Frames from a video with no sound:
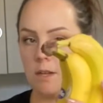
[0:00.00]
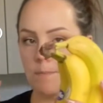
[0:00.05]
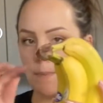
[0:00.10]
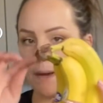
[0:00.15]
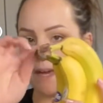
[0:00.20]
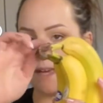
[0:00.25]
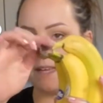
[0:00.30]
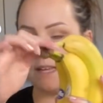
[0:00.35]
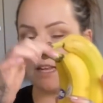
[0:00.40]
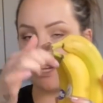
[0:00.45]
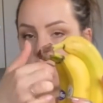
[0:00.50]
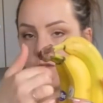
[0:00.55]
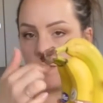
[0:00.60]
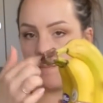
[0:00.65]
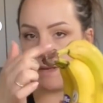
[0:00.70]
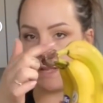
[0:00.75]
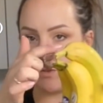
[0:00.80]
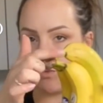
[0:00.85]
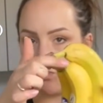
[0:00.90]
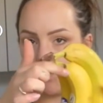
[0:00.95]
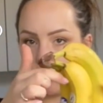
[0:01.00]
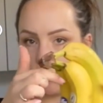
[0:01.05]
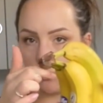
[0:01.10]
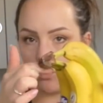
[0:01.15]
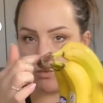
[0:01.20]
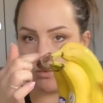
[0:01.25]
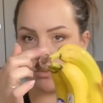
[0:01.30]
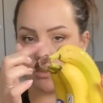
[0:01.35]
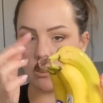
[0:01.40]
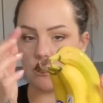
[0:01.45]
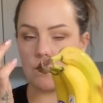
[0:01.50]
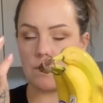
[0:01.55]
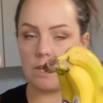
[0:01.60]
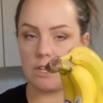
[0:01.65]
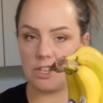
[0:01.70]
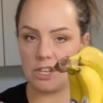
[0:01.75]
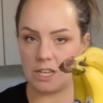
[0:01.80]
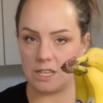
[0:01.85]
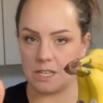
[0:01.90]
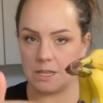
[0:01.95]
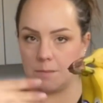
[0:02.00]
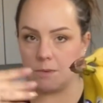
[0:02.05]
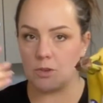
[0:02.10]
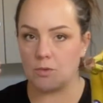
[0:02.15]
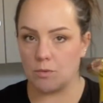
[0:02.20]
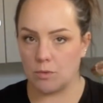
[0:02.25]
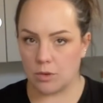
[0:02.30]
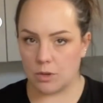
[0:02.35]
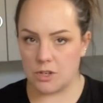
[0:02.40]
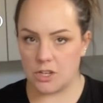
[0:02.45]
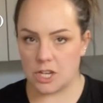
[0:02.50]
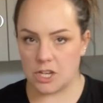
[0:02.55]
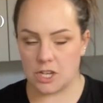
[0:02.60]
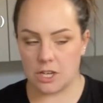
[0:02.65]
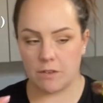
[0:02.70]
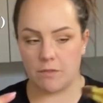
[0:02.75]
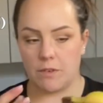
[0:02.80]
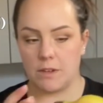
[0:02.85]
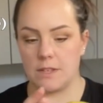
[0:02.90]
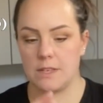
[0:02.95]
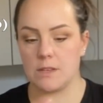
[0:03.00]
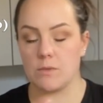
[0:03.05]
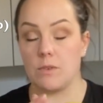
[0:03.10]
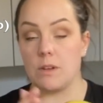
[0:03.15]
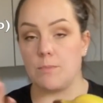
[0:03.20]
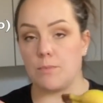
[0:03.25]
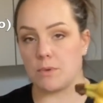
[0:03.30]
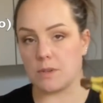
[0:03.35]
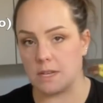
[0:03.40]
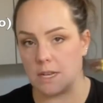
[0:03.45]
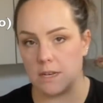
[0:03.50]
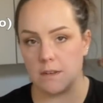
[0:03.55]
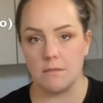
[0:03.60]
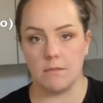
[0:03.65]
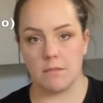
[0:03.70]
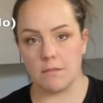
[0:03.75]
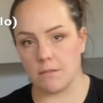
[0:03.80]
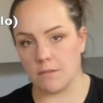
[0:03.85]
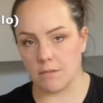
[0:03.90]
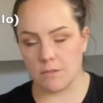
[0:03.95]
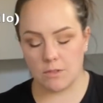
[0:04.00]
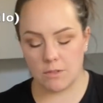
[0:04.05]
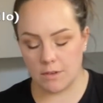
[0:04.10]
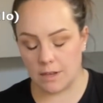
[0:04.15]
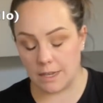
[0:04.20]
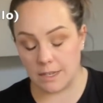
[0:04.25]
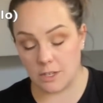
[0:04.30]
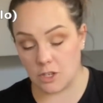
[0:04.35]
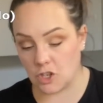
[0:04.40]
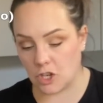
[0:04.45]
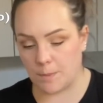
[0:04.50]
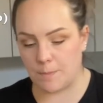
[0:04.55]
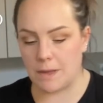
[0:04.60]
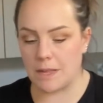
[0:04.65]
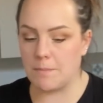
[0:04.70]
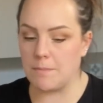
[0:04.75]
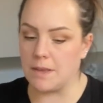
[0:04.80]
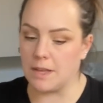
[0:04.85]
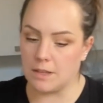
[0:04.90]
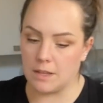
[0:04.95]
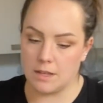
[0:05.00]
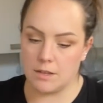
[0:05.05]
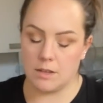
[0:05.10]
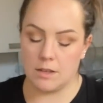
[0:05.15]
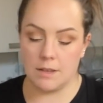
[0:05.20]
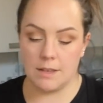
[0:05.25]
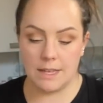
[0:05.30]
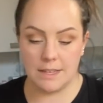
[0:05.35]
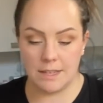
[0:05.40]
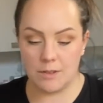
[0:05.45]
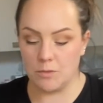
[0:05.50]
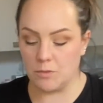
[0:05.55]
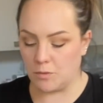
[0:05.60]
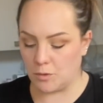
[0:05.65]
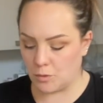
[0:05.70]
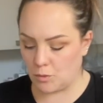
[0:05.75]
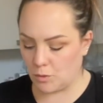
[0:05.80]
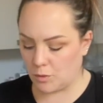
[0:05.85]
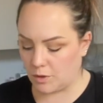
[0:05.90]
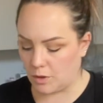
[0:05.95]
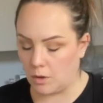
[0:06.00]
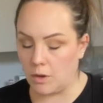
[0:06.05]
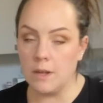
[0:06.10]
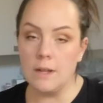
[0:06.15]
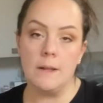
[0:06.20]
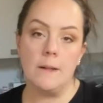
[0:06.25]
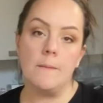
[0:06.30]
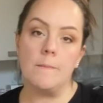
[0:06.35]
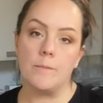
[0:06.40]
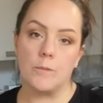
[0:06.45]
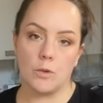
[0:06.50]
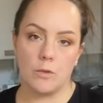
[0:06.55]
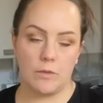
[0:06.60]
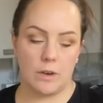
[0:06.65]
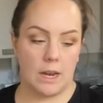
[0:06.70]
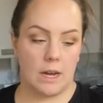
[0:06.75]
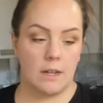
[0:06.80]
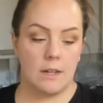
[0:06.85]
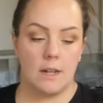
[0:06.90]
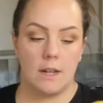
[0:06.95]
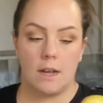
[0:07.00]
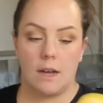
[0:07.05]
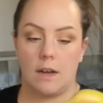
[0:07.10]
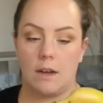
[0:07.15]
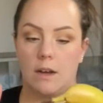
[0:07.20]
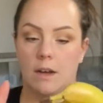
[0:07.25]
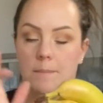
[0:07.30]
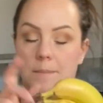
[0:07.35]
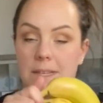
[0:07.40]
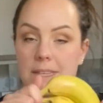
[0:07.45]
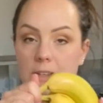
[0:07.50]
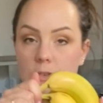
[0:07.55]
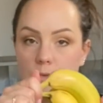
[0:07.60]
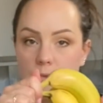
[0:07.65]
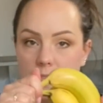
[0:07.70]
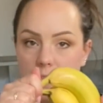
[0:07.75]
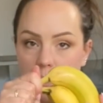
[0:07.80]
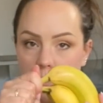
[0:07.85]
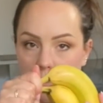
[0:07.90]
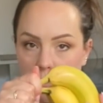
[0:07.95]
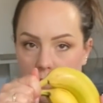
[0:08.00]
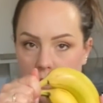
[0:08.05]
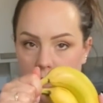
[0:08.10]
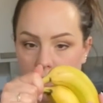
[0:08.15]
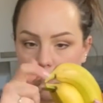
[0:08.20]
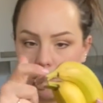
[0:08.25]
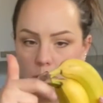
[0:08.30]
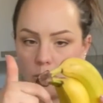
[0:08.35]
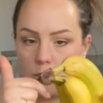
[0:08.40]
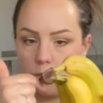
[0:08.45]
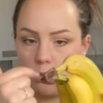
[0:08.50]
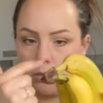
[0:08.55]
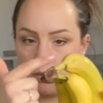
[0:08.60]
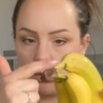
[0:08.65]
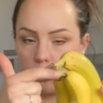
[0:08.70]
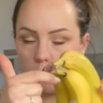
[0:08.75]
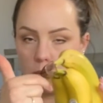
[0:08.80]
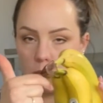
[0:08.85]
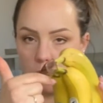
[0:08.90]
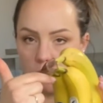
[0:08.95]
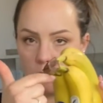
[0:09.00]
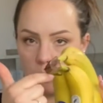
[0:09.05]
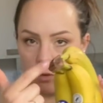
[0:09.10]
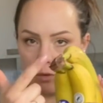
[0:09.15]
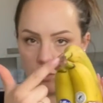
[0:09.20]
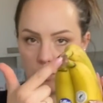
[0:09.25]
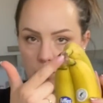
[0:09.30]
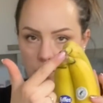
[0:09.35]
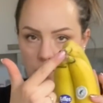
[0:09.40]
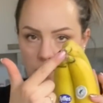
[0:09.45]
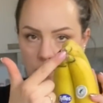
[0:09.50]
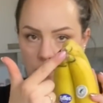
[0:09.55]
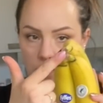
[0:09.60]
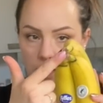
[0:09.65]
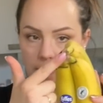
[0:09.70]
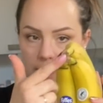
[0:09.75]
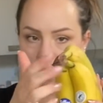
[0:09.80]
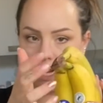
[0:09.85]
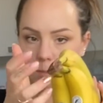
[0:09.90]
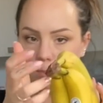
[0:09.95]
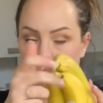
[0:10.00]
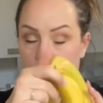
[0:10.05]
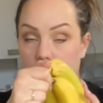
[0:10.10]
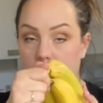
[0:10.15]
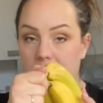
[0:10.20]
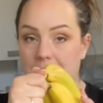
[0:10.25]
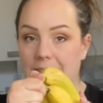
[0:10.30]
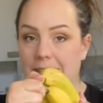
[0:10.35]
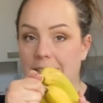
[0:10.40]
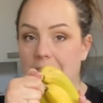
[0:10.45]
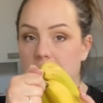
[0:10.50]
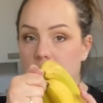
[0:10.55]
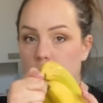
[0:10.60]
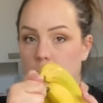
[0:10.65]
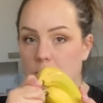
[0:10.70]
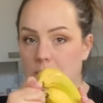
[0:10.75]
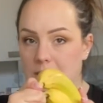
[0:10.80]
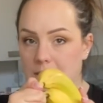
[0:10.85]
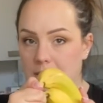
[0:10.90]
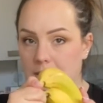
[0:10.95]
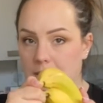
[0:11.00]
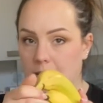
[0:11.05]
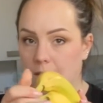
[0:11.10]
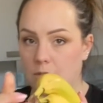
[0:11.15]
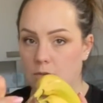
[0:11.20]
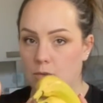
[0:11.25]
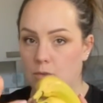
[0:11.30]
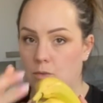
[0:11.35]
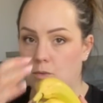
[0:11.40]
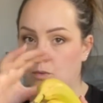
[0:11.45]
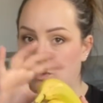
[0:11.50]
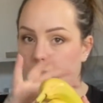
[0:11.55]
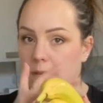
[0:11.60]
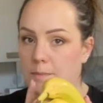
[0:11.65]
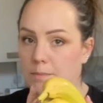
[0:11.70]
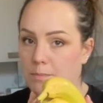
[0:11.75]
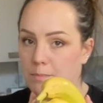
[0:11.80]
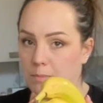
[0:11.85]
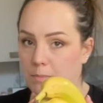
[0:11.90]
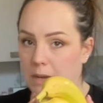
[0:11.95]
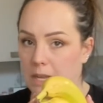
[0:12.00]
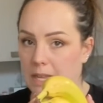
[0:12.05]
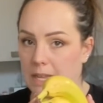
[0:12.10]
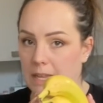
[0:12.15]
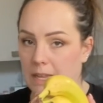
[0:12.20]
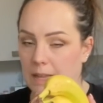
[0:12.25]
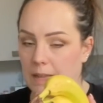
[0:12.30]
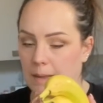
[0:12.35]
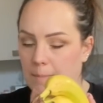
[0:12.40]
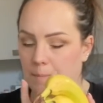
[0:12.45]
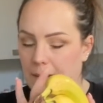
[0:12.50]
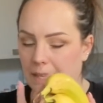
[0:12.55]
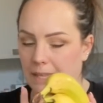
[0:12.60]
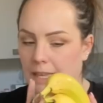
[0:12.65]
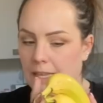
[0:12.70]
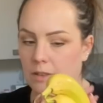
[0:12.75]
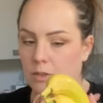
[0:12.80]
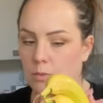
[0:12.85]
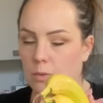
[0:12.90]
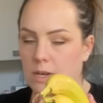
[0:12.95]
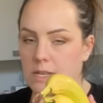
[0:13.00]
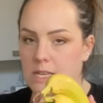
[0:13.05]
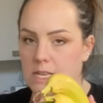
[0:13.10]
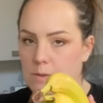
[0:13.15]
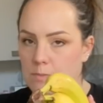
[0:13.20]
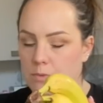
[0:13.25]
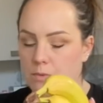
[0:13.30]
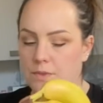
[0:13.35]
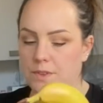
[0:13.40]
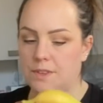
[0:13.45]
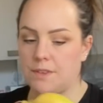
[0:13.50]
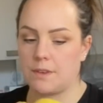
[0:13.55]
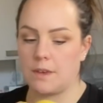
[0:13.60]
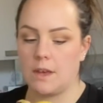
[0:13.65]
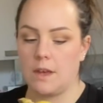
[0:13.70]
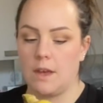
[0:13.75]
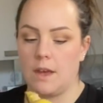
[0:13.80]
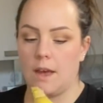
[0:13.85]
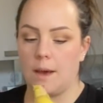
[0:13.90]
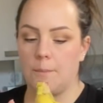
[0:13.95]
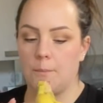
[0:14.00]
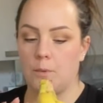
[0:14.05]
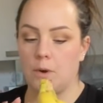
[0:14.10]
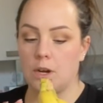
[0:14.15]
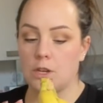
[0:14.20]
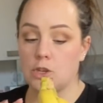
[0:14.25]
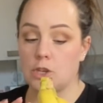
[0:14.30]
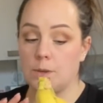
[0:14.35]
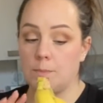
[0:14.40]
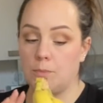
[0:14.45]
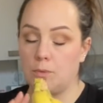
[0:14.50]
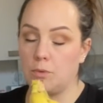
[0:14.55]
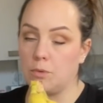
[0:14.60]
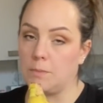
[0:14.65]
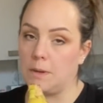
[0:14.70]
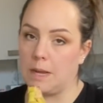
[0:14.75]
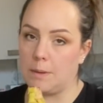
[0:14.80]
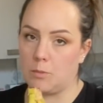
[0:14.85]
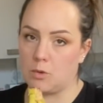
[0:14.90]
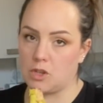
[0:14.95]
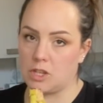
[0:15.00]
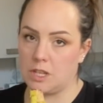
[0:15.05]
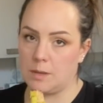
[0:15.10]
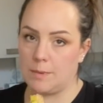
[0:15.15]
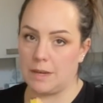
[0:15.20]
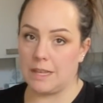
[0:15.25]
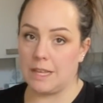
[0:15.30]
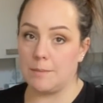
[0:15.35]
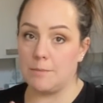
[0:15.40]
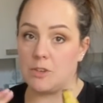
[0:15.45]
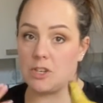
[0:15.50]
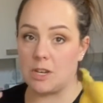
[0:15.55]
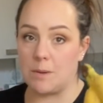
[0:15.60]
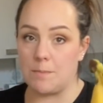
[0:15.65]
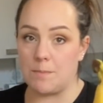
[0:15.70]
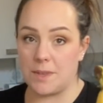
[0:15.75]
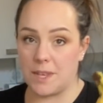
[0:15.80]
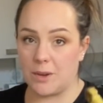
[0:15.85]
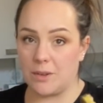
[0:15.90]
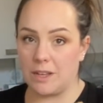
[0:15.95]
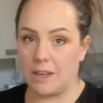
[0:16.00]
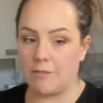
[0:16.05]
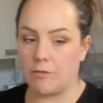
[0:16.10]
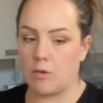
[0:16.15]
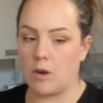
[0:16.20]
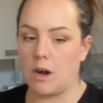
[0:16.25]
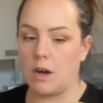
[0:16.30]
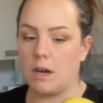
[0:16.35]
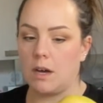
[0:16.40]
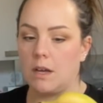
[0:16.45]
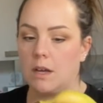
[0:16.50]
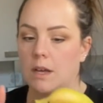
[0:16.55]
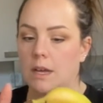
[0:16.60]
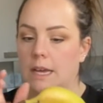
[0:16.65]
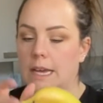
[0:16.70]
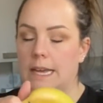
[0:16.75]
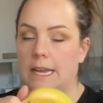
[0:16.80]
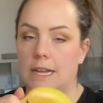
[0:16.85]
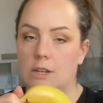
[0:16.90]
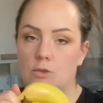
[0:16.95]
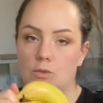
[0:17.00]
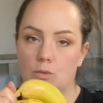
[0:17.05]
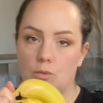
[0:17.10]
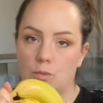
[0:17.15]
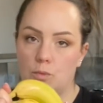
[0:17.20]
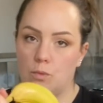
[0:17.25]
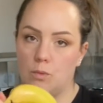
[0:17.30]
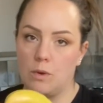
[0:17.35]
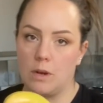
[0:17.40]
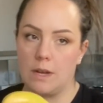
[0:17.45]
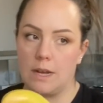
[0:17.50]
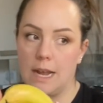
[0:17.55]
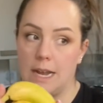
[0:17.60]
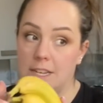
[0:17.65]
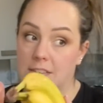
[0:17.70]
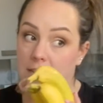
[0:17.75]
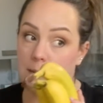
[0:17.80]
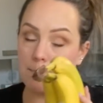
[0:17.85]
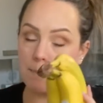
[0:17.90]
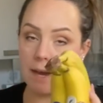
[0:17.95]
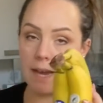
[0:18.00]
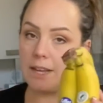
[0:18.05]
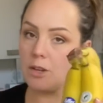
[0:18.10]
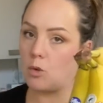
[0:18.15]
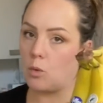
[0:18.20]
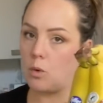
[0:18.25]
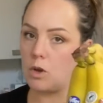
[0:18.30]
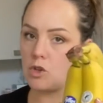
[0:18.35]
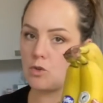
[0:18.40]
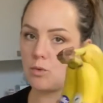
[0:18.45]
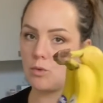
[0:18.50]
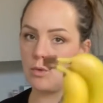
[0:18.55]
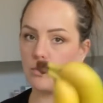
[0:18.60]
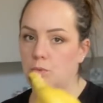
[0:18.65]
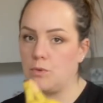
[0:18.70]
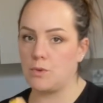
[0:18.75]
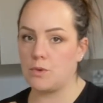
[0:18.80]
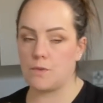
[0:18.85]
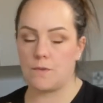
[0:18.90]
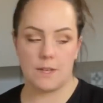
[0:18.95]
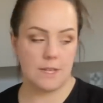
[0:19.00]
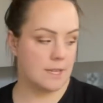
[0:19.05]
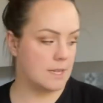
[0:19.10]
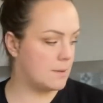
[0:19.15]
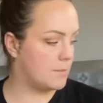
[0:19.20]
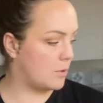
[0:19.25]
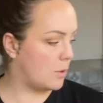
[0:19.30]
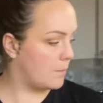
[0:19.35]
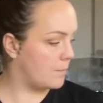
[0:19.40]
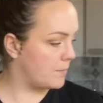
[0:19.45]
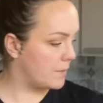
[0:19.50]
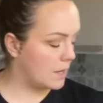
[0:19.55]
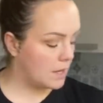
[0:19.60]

Pareil, là je vais mettre tout autour, je vous l'ai déjà dit, mais je vous le redis à chaque fois, désolé pour celles euh, à qui je répète, mais il y, a des nouveaux tout le temps. Donc voilà. Euh, mettez du cellophane autour de, la grappe pour éviter qu'elle s'oxyde et que du coup les, bananes noircissent plus vite. Moi j'ai beaucoup de mal à manger des bananes, mais j'aime bien en avoir. Et là du coup, euh, elles tiennent pareil 3 jours de plus facilement.